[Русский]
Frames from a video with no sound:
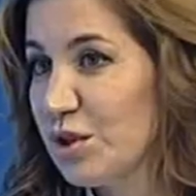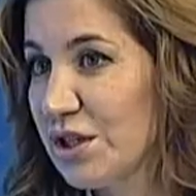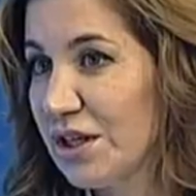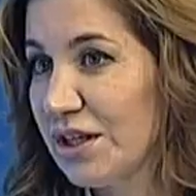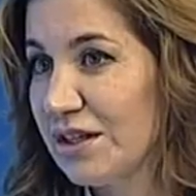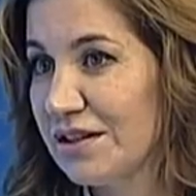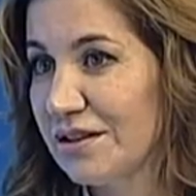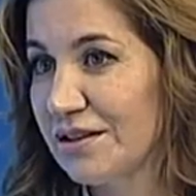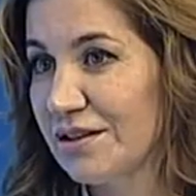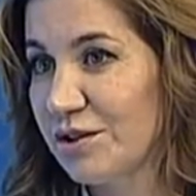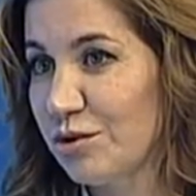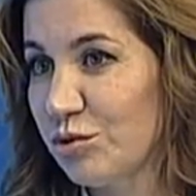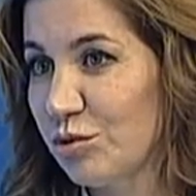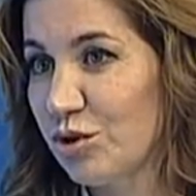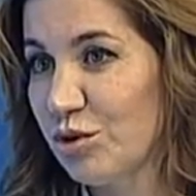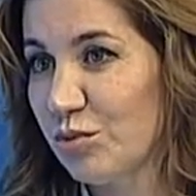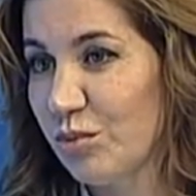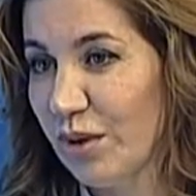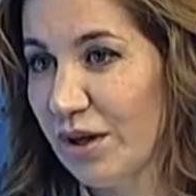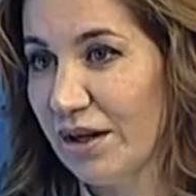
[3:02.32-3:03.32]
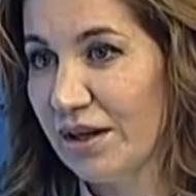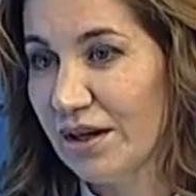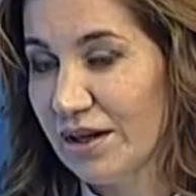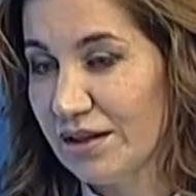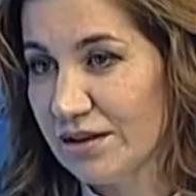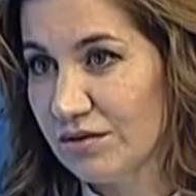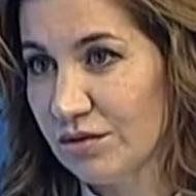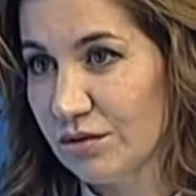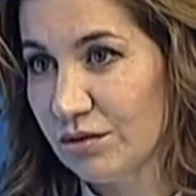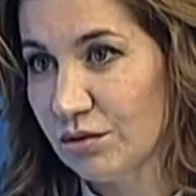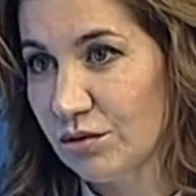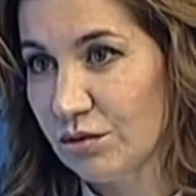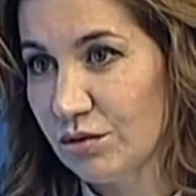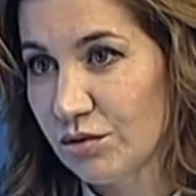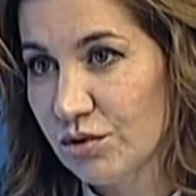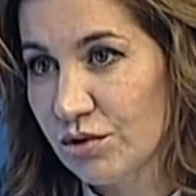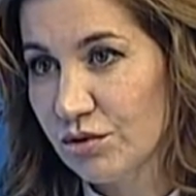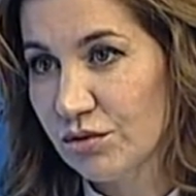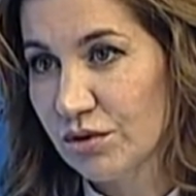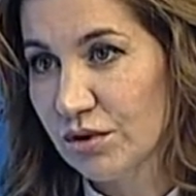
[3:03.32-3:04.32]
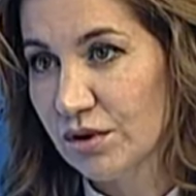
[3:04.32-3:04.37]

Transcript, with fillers: захотелось тут же поиграть в эту игрушку,